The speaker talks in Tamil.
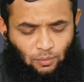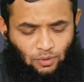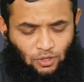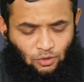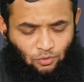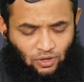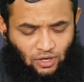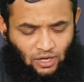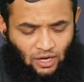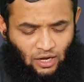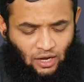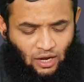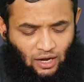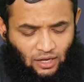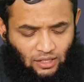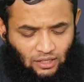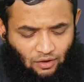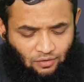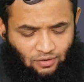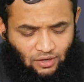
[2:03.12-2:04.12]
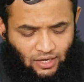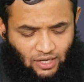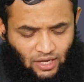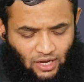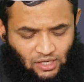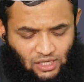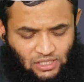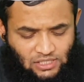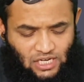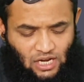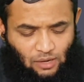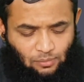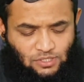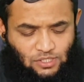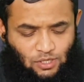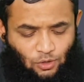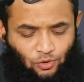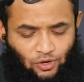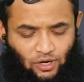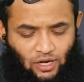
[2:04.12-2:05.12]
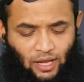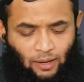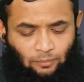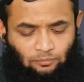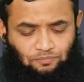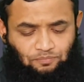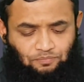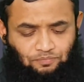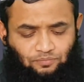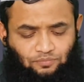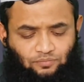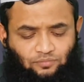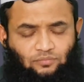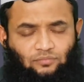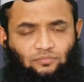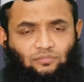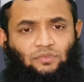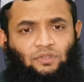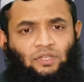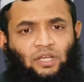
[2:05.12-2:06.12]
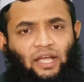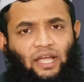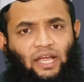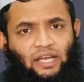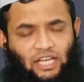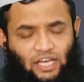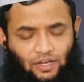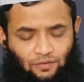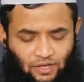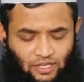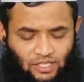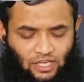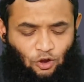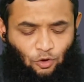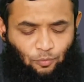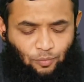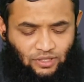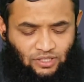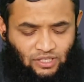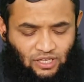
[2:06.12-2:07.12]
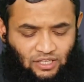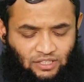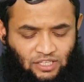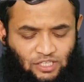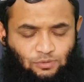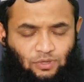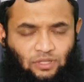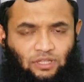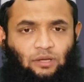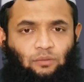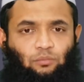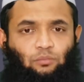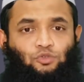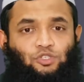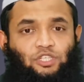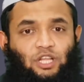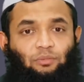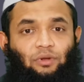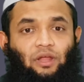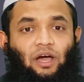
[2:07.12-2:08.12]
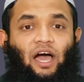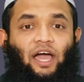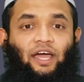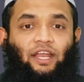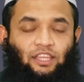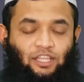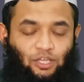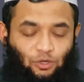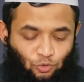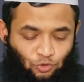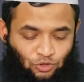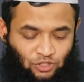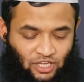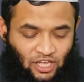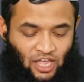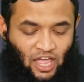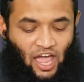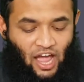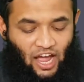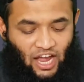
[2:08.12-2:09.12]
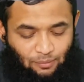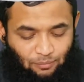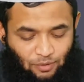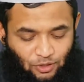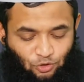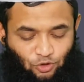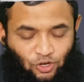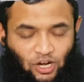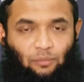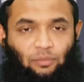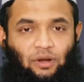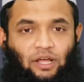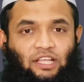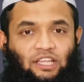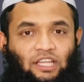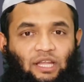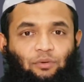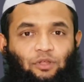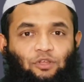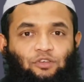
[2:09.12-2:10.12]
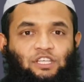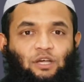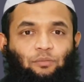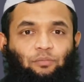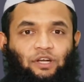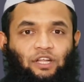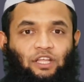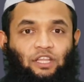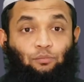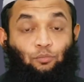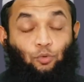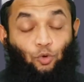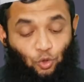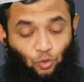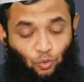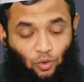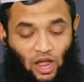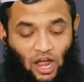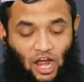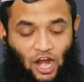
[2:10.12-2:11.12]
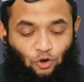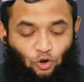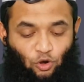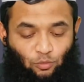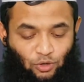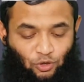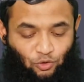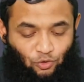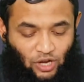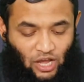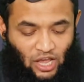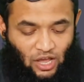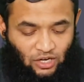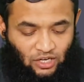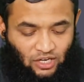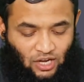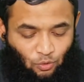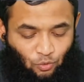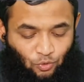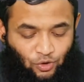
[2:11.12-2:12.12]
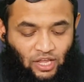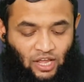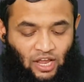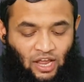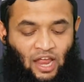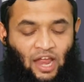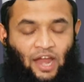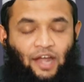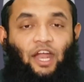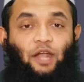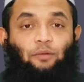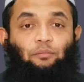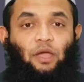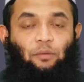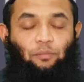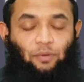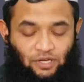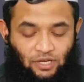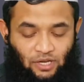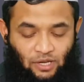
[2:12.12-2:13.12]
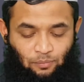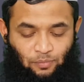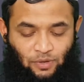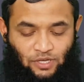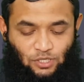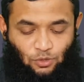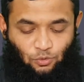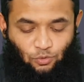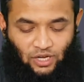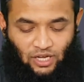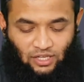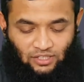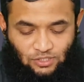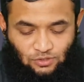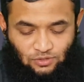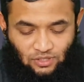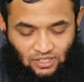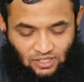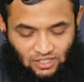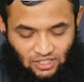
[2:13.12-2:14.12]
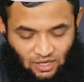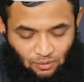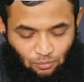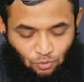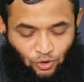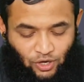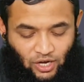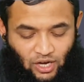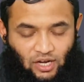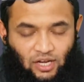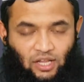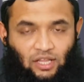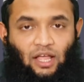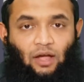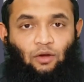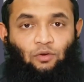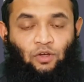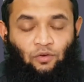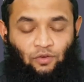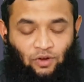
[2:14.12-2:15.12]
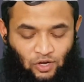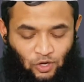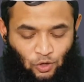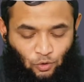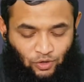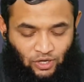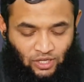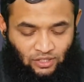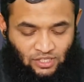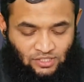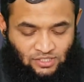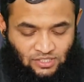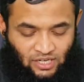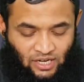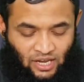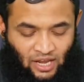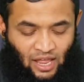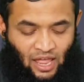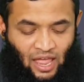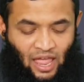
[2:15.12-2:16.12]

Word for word: பெருமைக்குரிய அல்லாஹ் நடிகார்கள் இஸ்லாமிய சகோதரர்களை நாங்கள் ஏற்கனவே ஞாபகப்படுத்திய ஹதீஸ் வந்து முஸ்லீமில் ஆயிரத்தி நூற்றி ஐம்பத்தி ஓராம் இலக்கத்தில் பதிவு செய்யப்பட்டது பொதுவாக நோன்பு இருக்கக்கூடிய நன்மையை பற்றி பேசக்கூடிய ஹதீஸ் வந்து அதுவும் அபுஹர் அலி அல்லா அவர் அறியக்கூடிய ஹதீஸ் என்ன